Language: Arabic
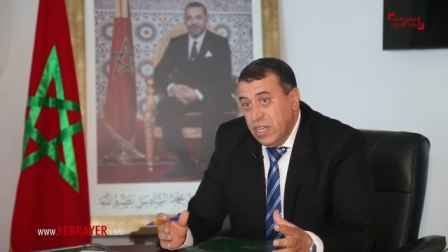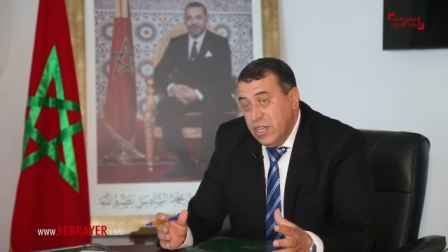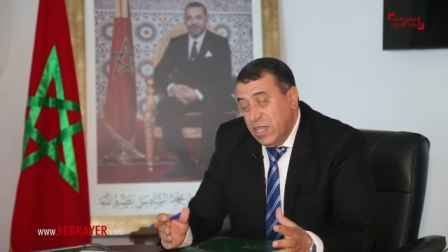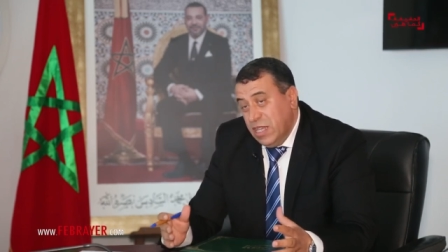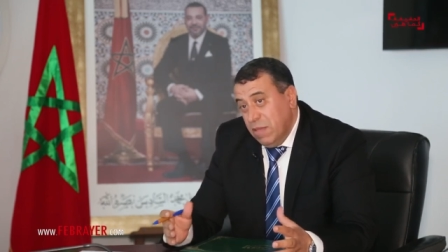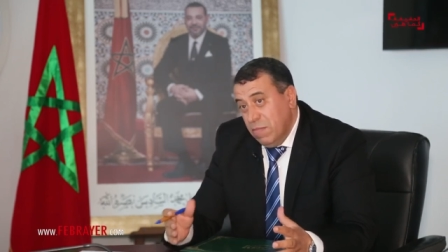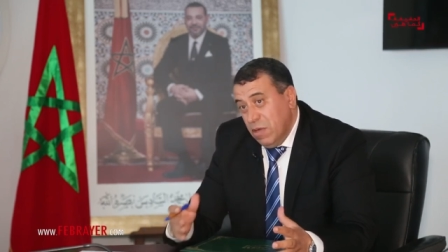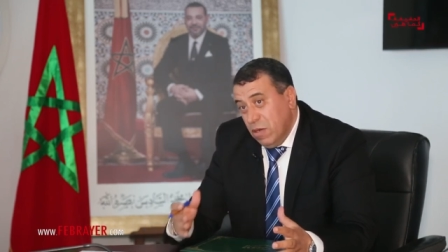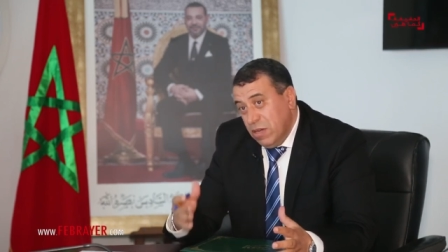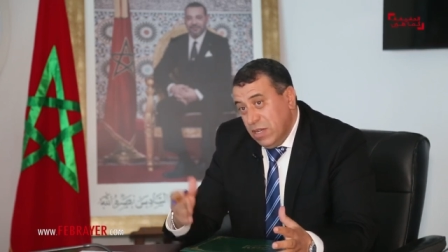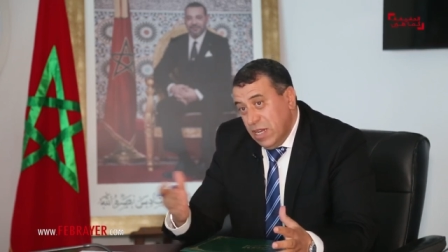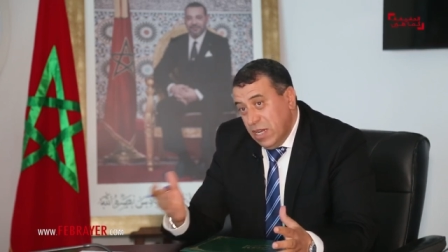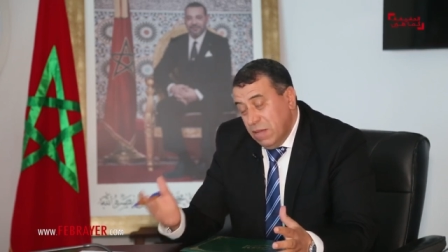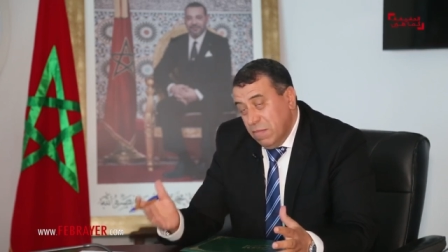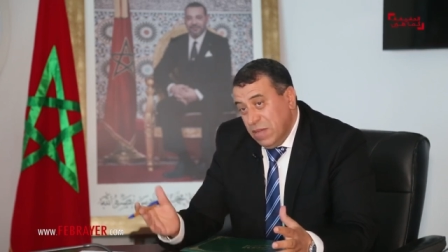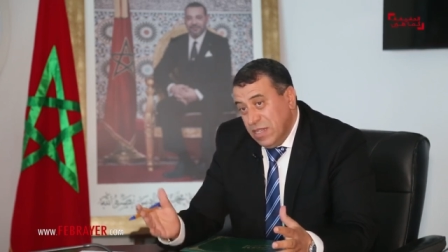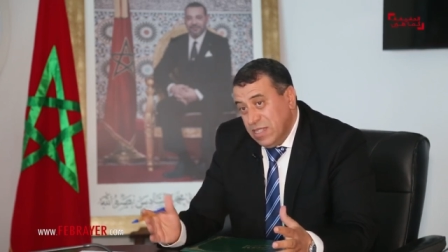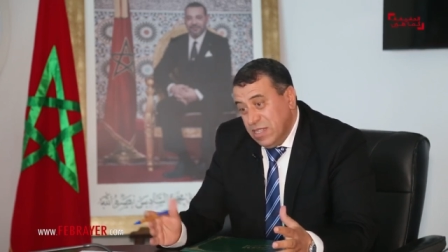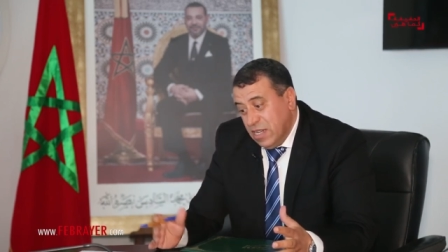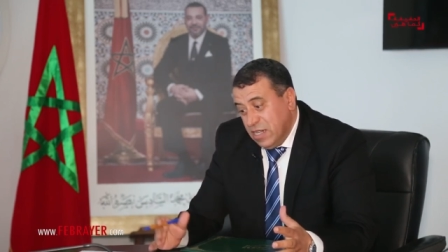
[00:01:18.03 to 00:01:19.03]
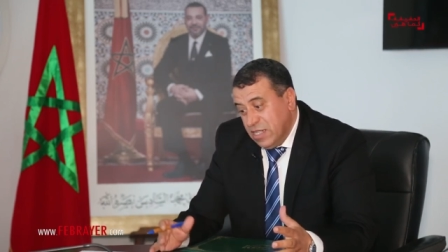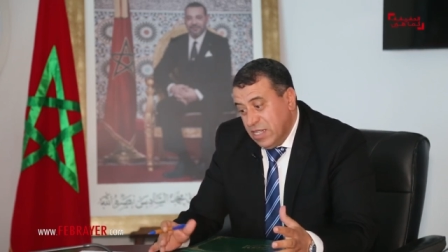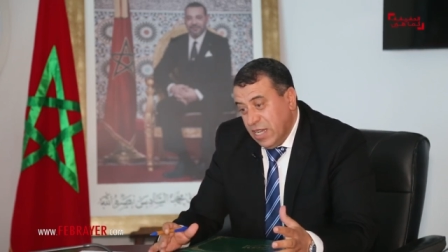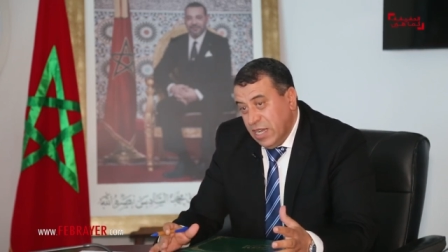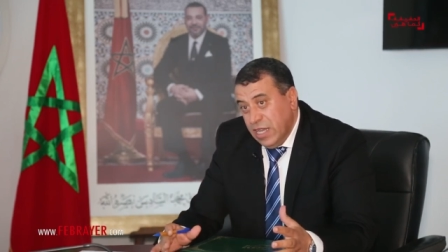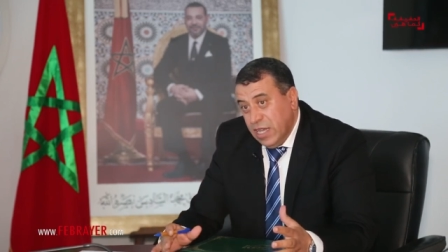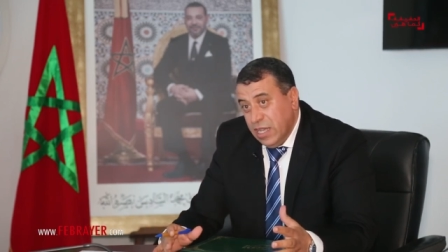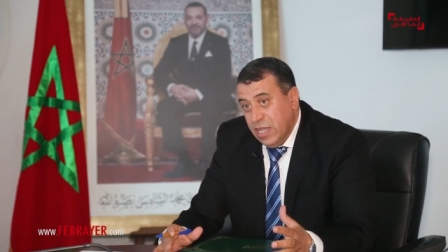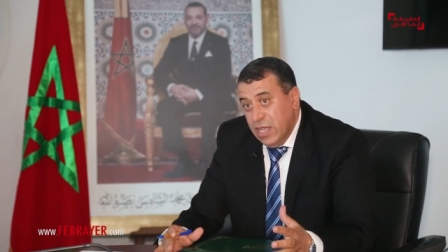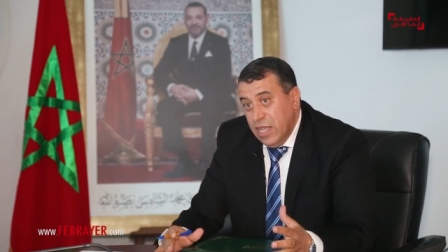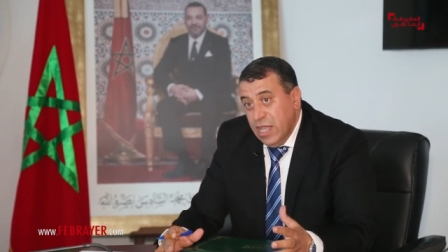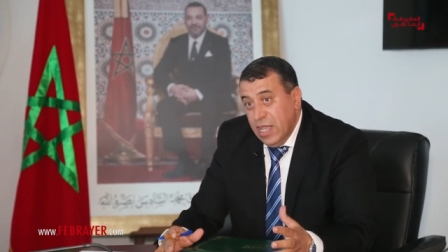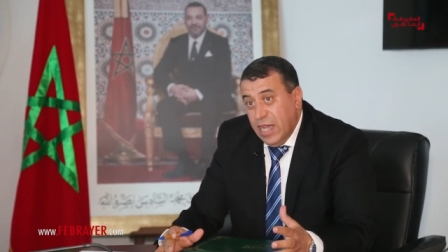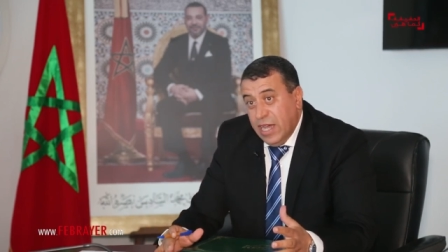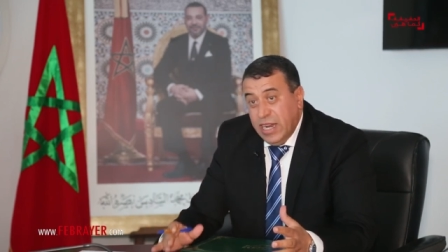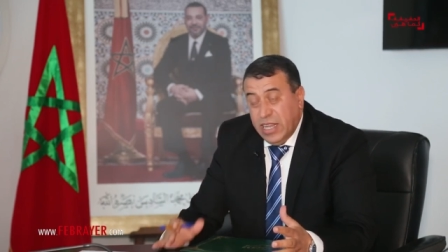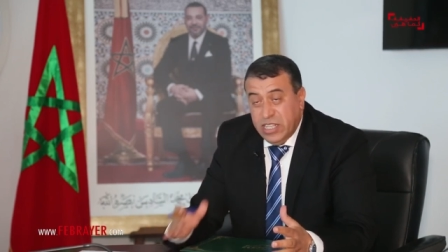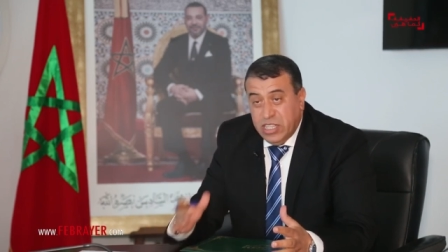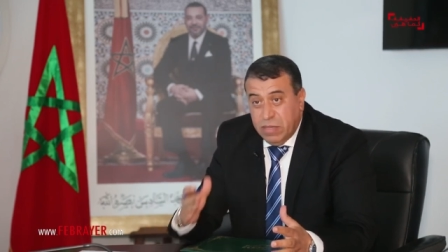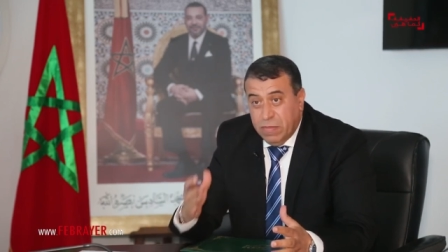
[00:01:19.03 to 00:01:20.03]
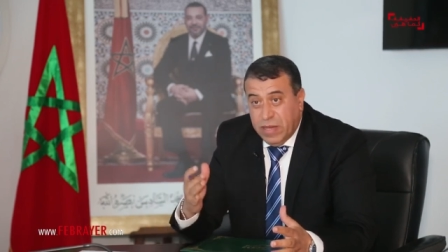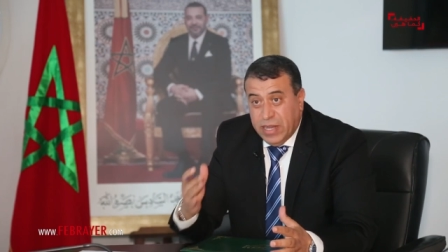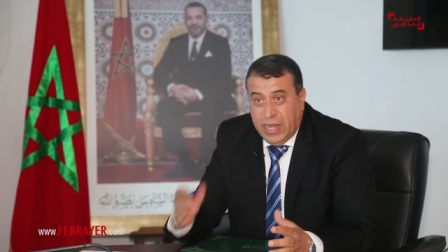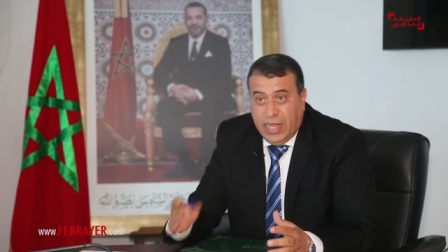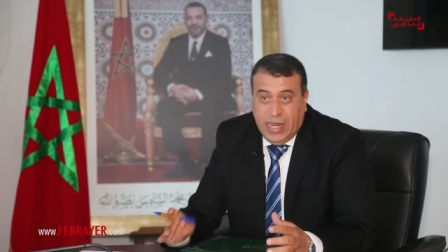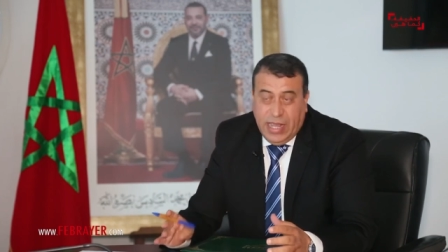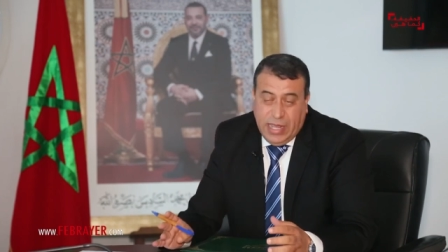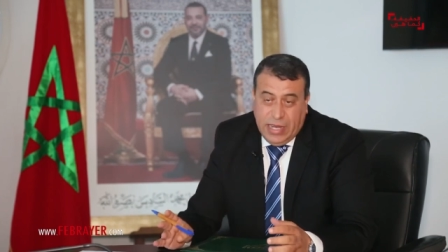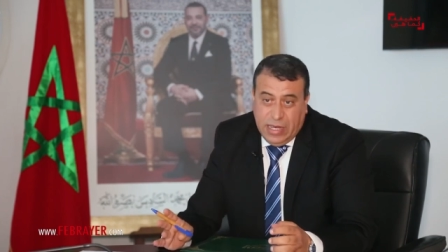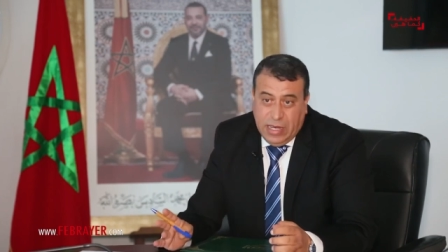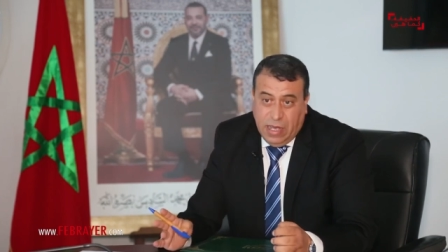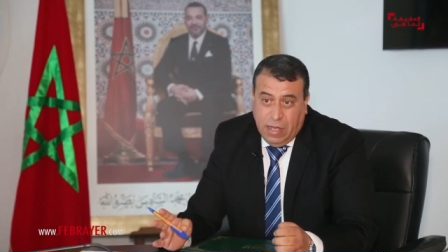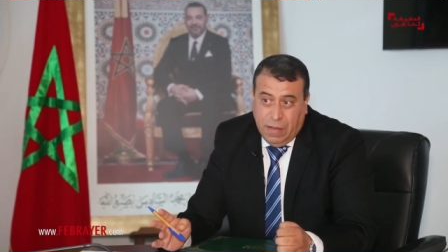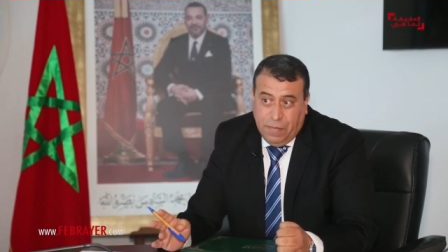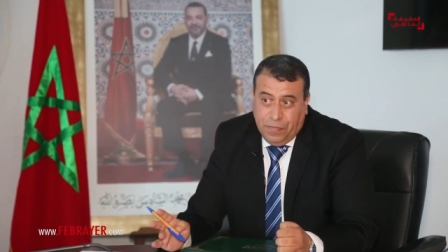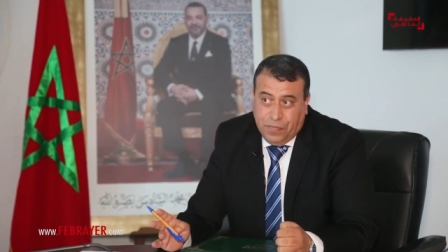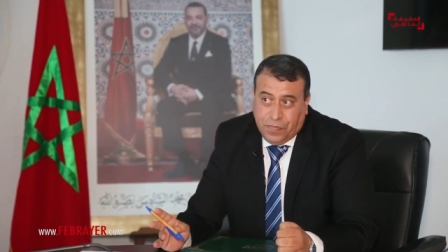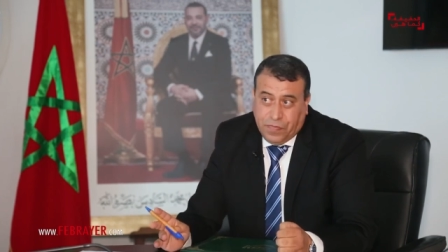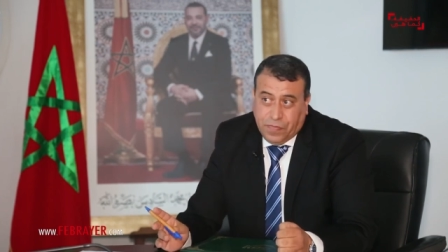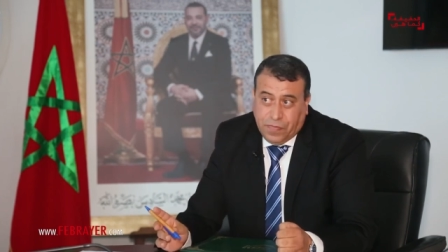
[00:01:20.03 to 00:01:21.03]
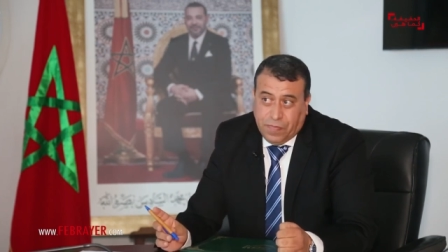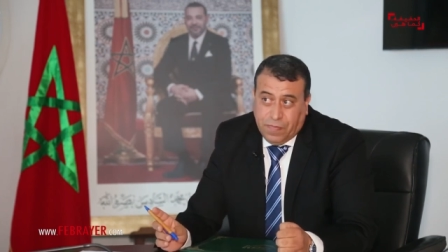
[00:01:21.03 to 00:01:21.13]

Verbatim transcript: اللي كما قلنا لمسار التخليق على اعتبار على ان آه،